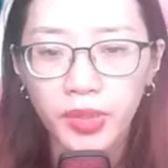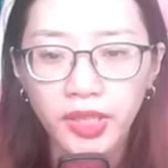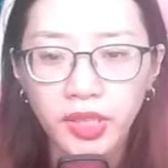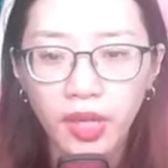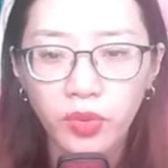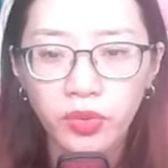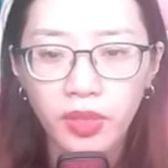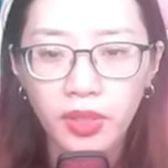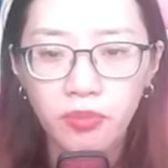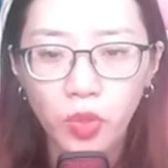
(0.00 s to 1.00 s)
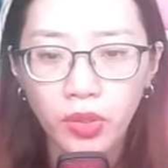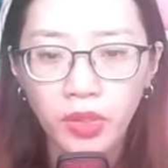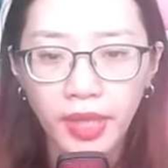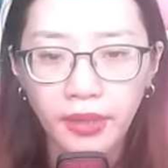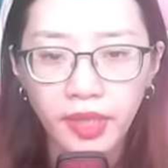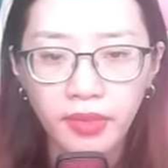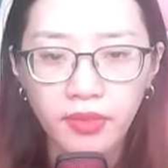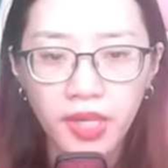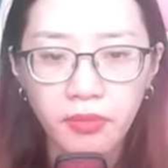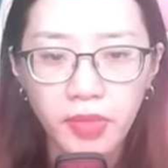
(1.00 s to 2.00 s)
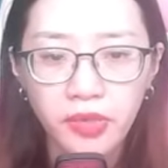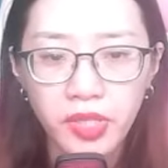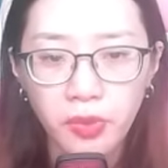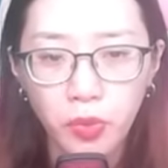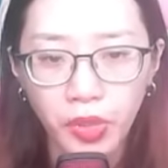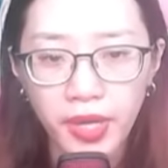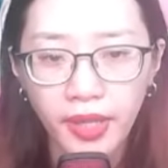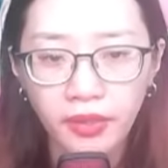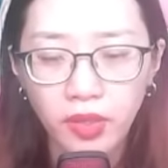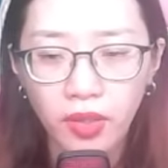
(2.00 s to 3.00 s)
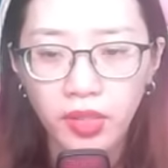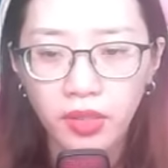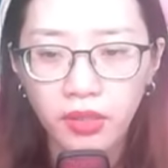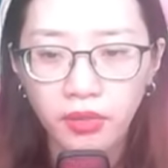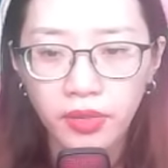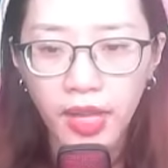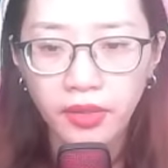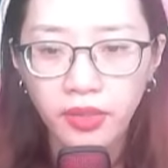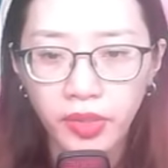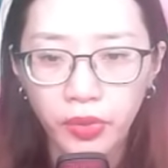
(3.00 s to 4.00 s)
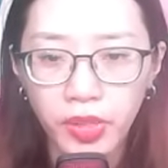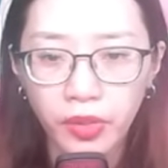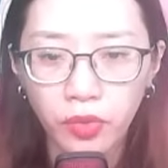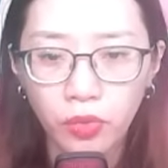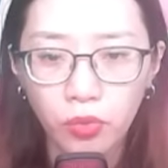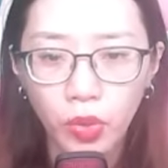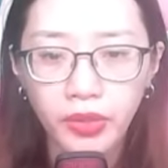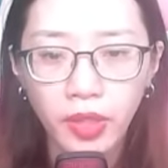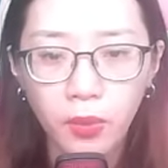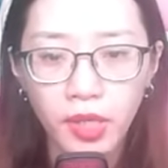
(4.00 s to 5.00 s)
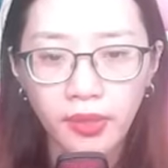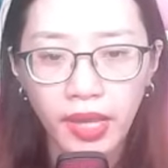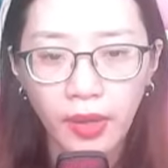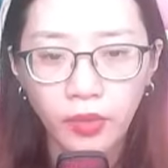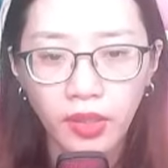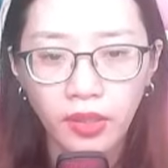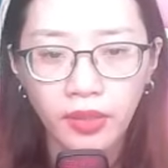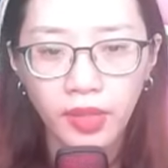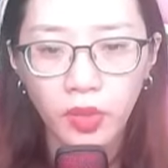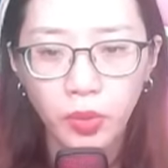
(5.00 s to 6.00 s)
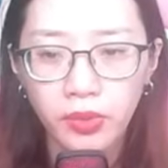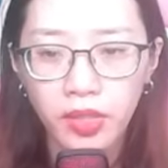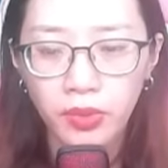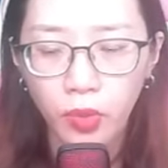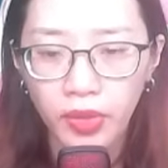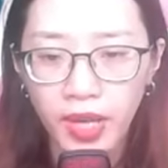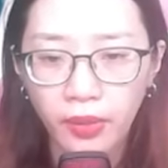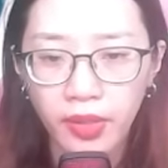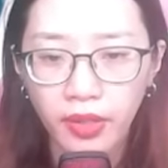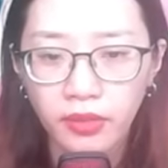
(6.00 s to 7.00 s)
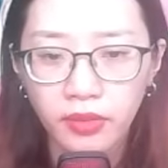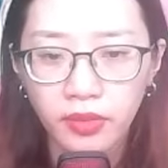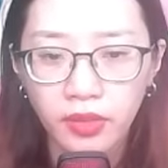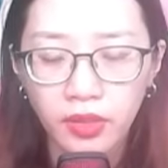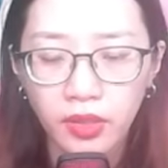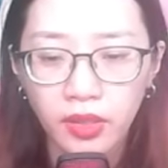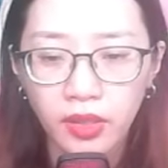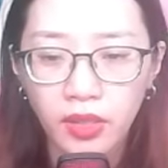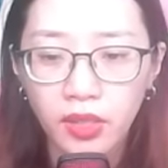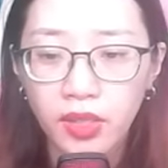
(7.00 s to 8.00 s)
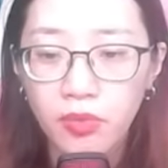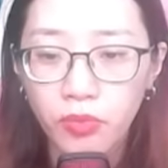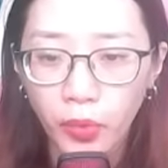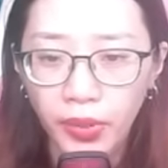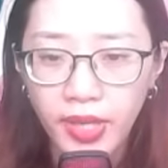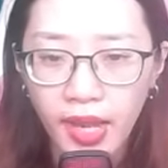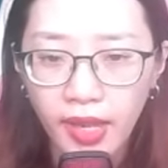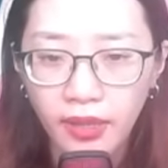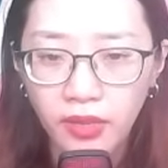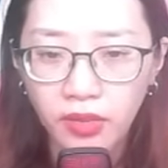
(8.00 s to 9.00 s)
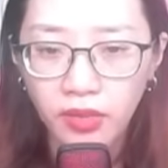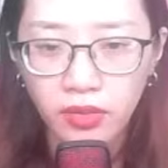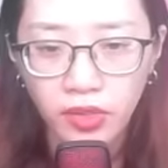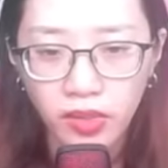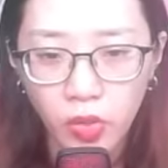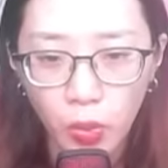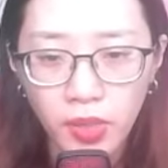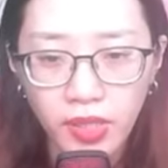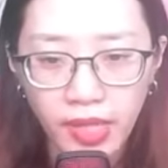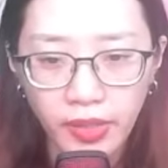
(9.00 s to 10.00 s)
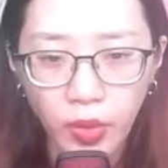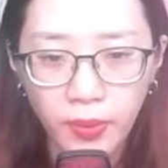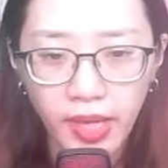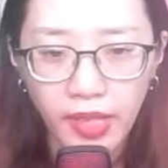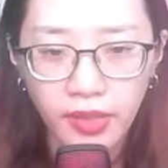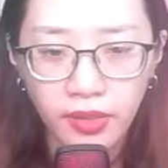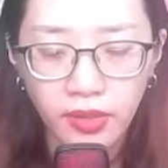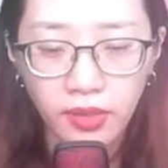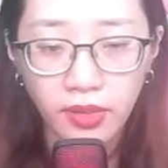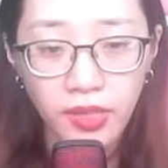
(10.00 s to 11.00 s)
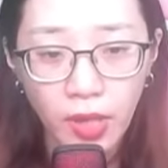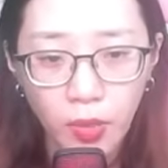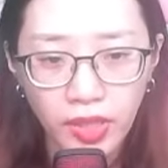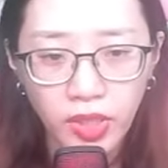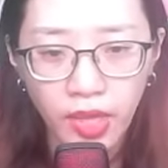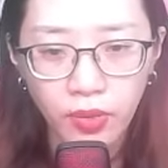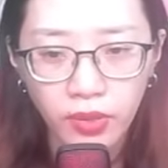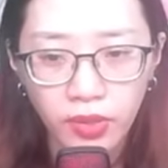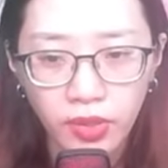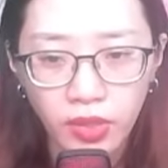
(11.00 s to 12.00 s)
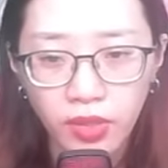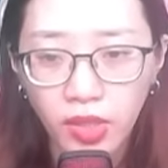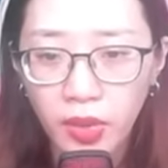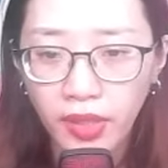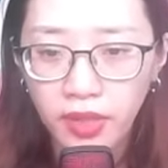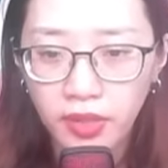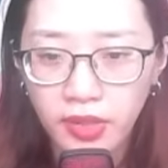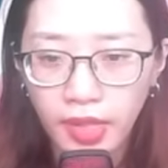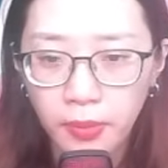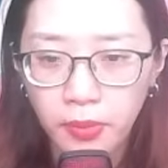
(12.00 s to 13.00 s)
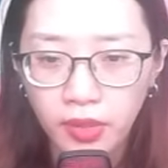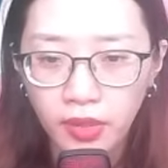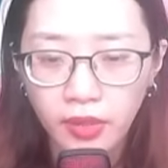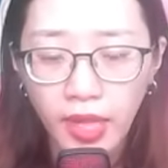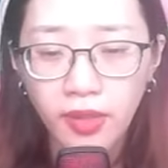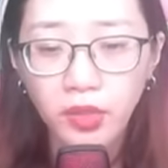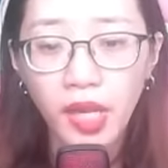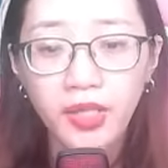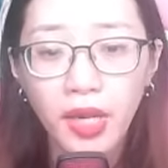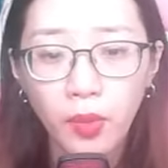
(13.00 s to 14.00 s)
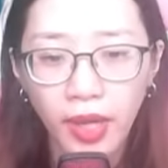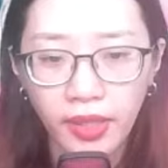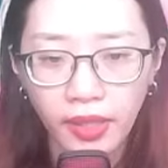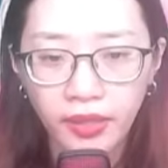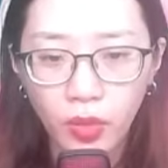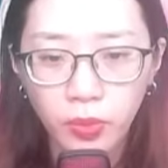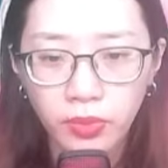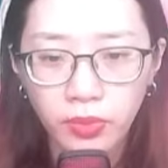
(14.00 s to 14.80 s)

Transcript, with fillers: giây sau, một hư ảnh hiện lên bên trên mũi đen to lớn, dáng người yếu điệu, búi tóc lên cao, lạnh lùng nhìn mũi đạo nhân. Mũi à, Người cũng có ngày hôm nay. Ra ngoài sao? Người đoán thử xem, ta có thể ra ngoài hay không?